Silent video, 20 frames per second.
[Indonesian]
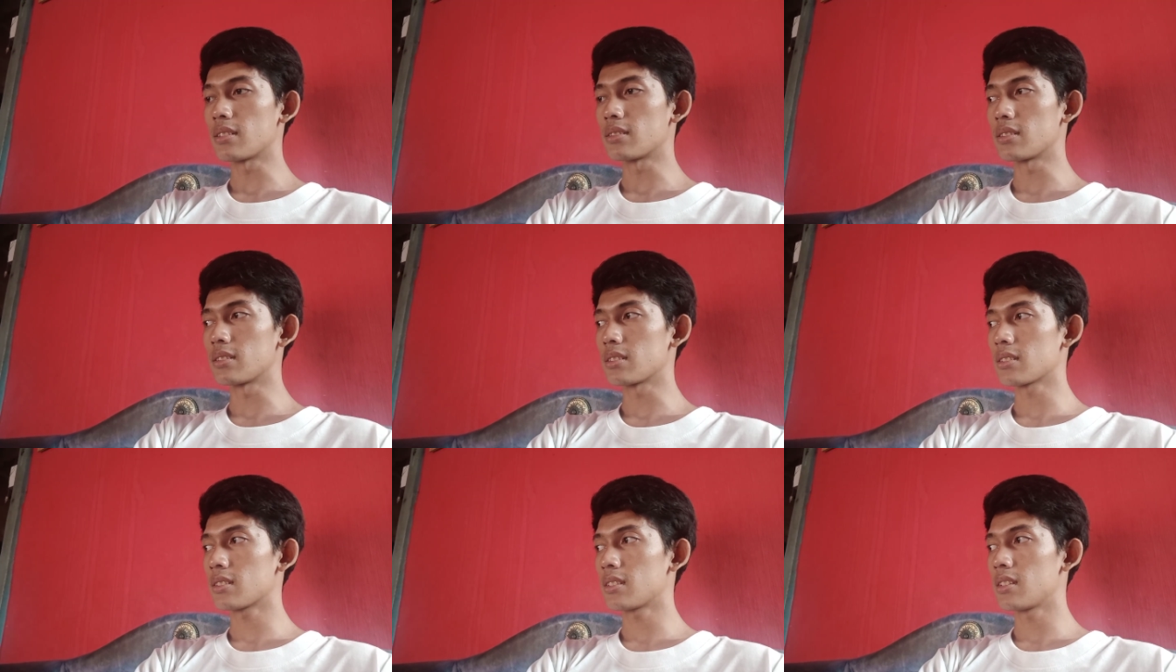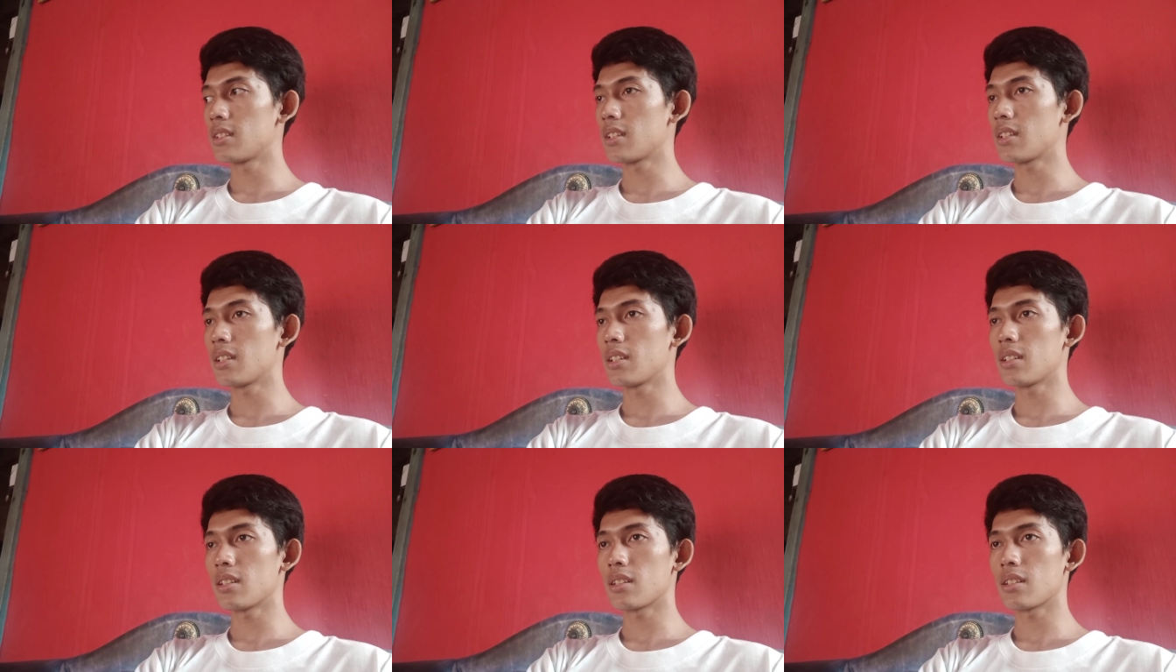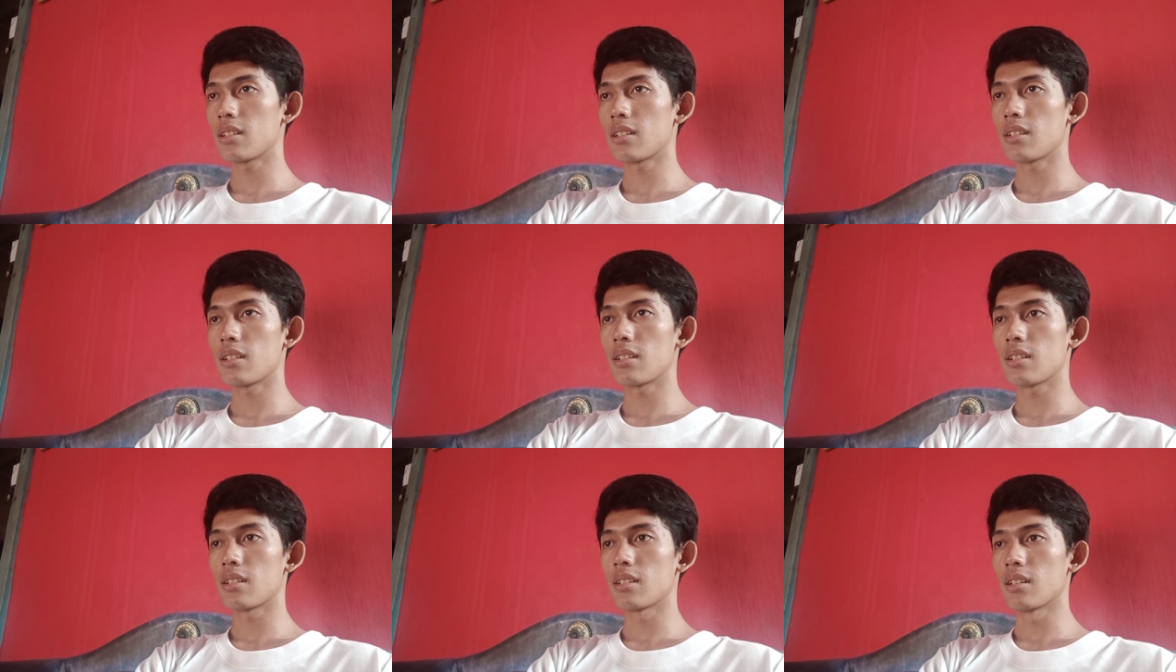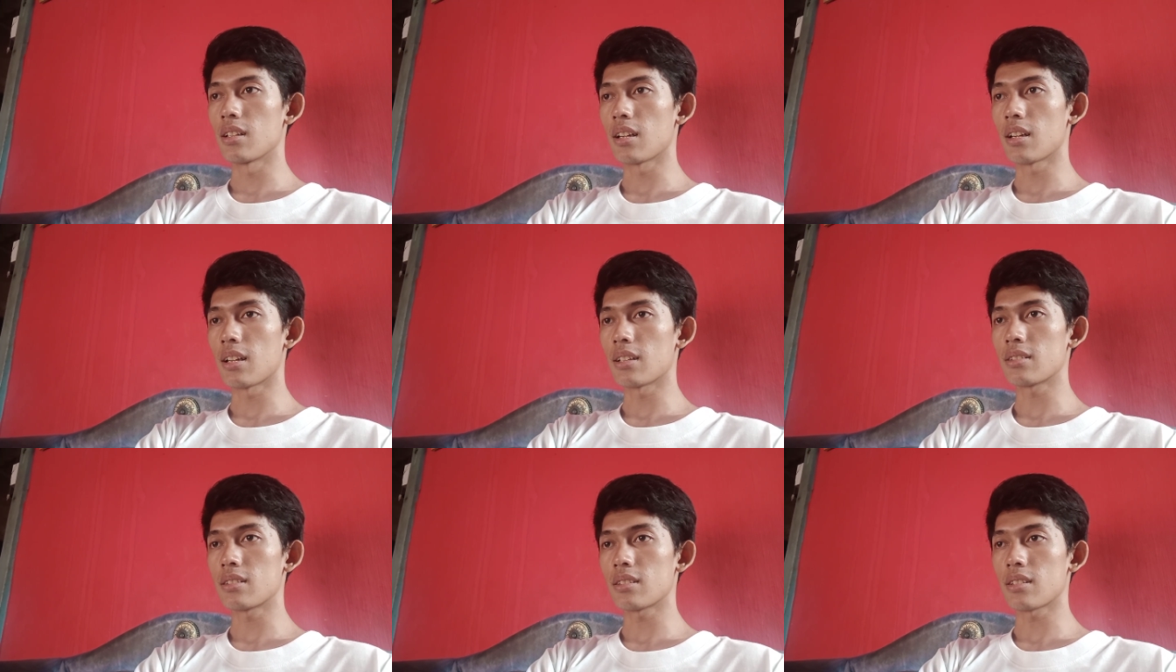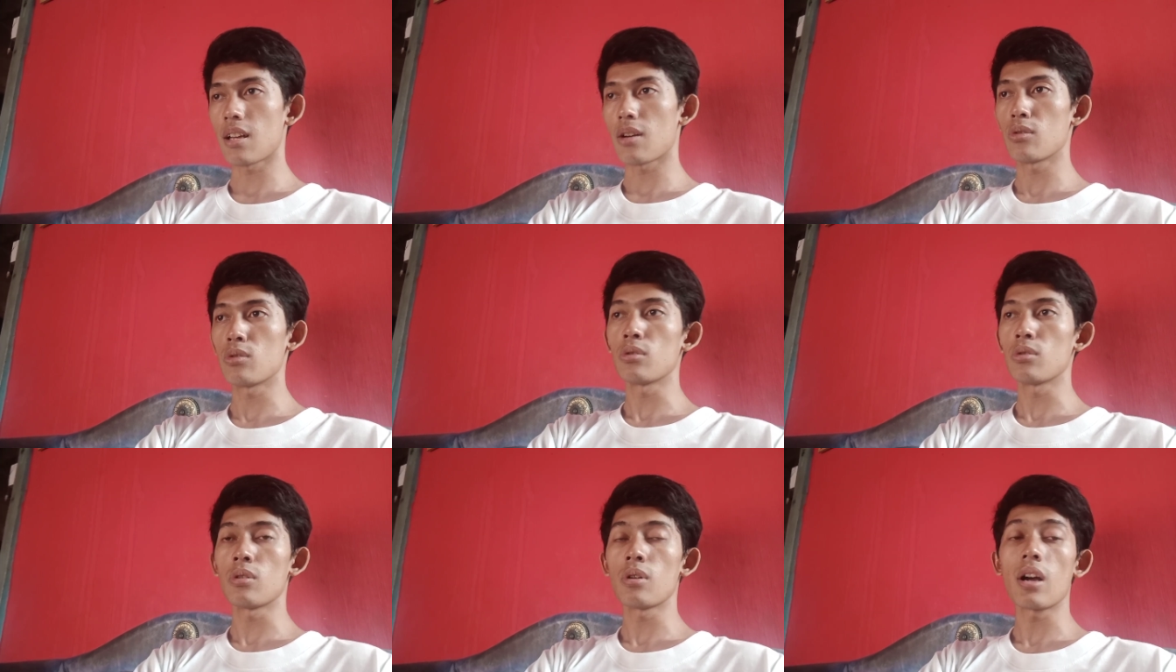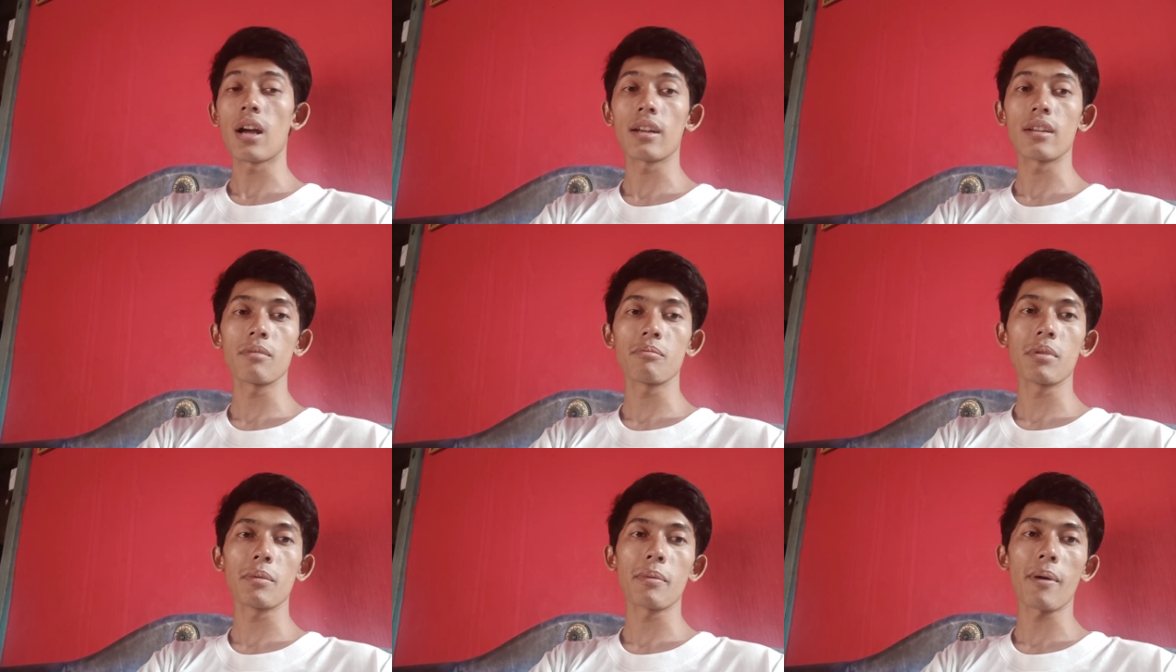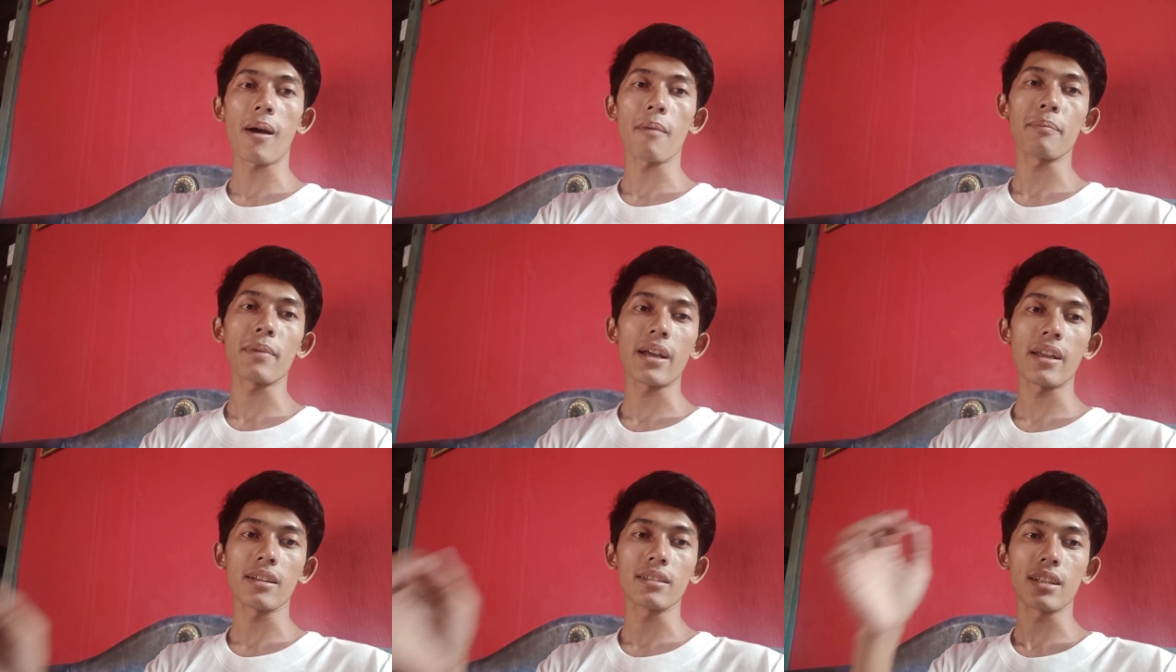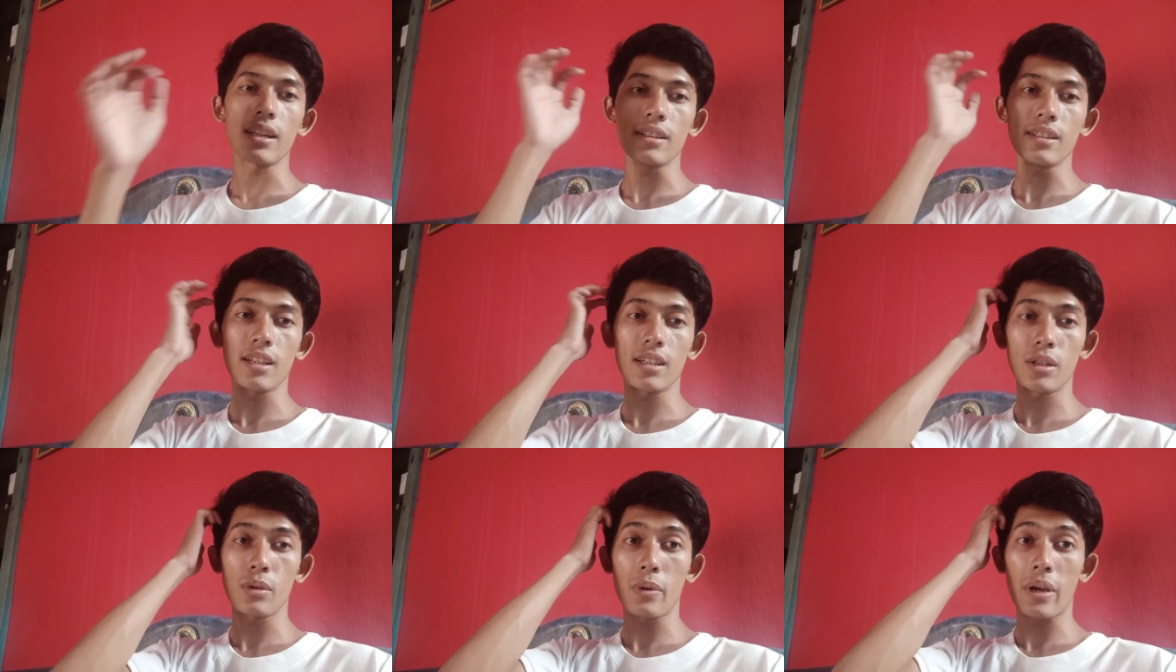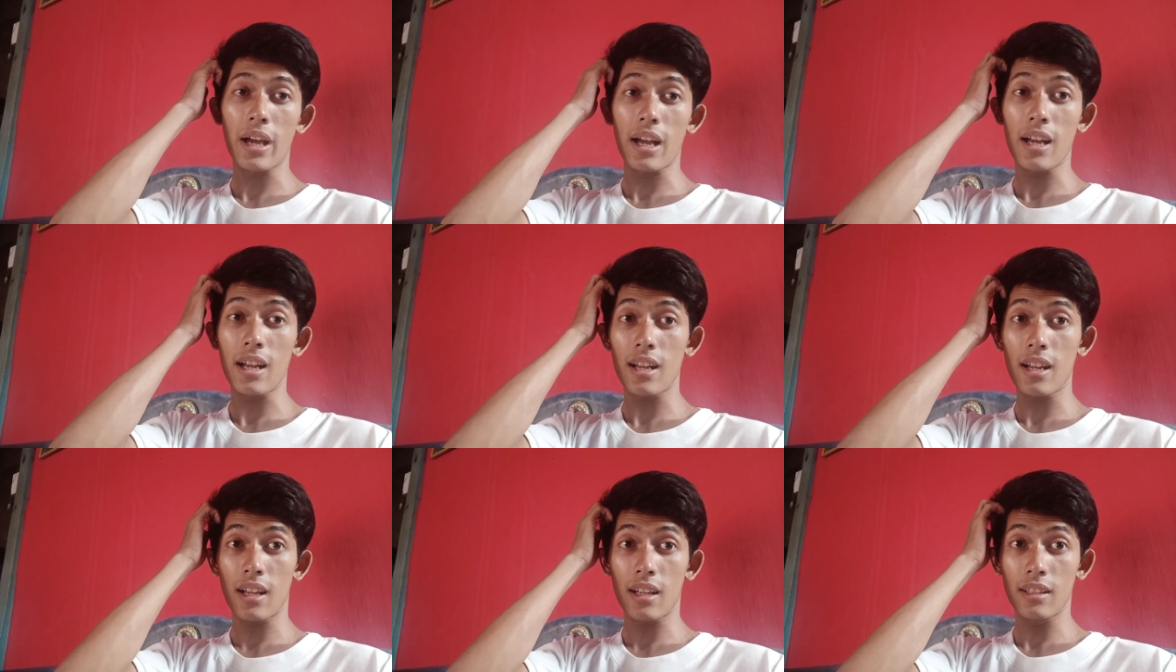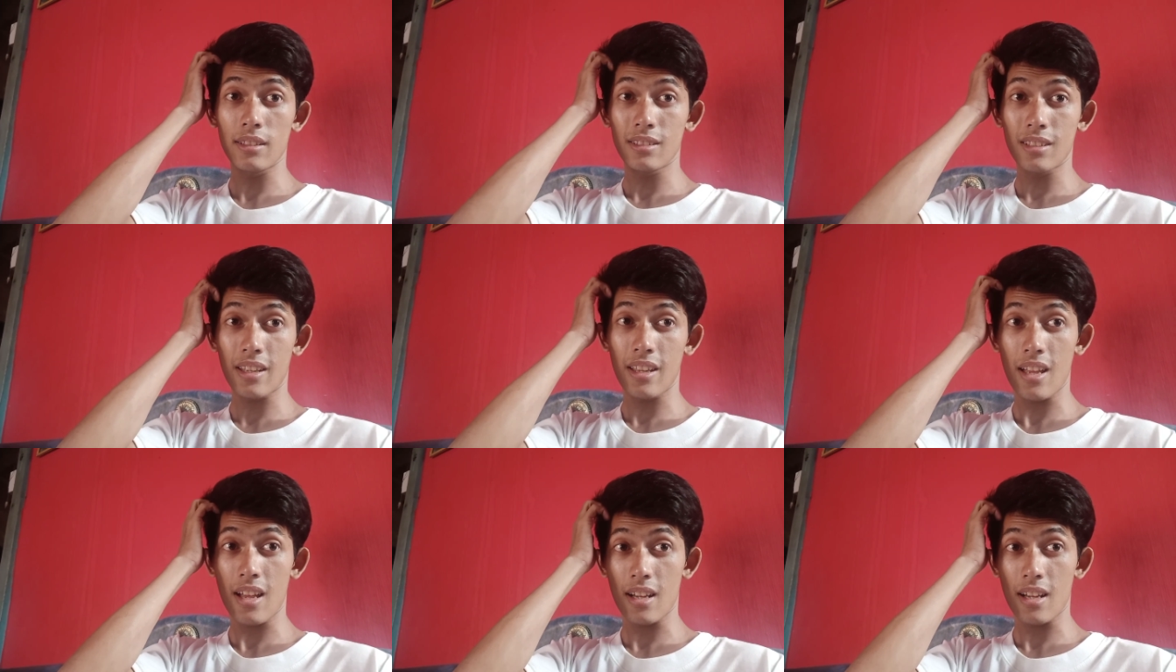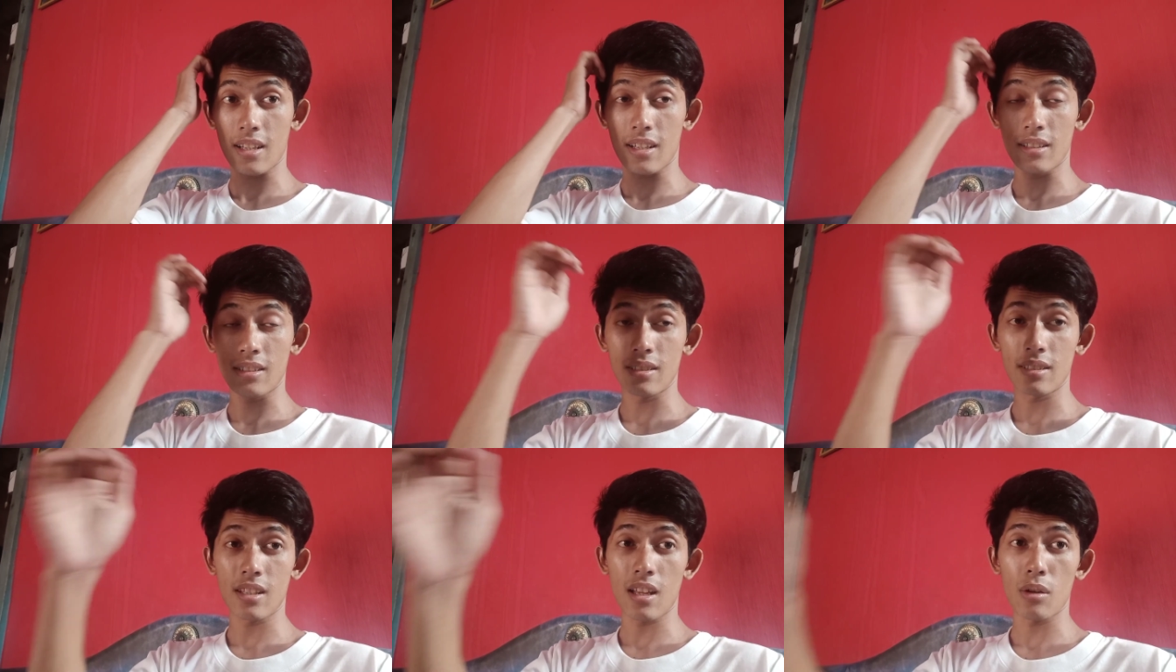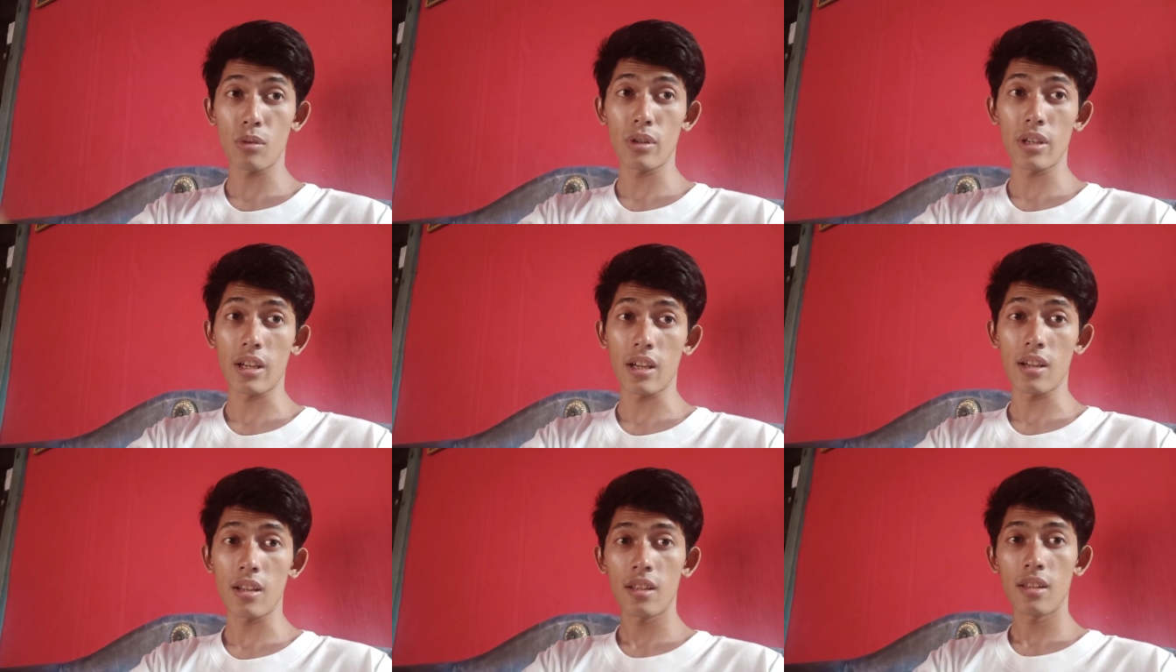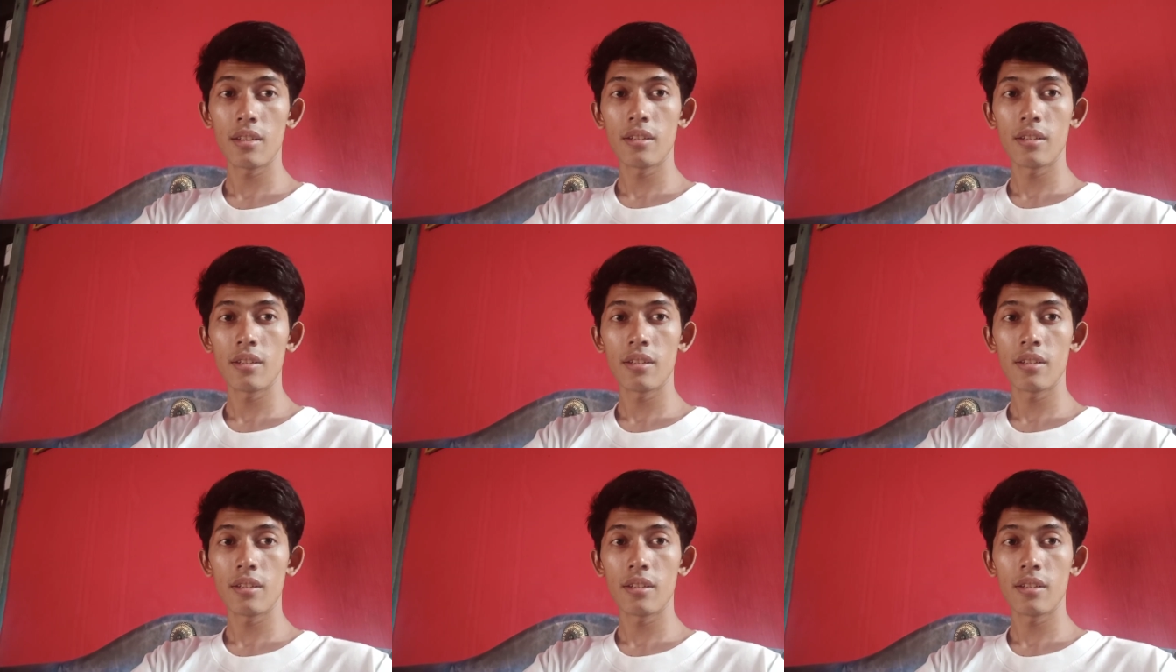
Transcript: akan sedikit uh, ngasih tahu ada beberapa yang nanya di WA saya kasih tahu ya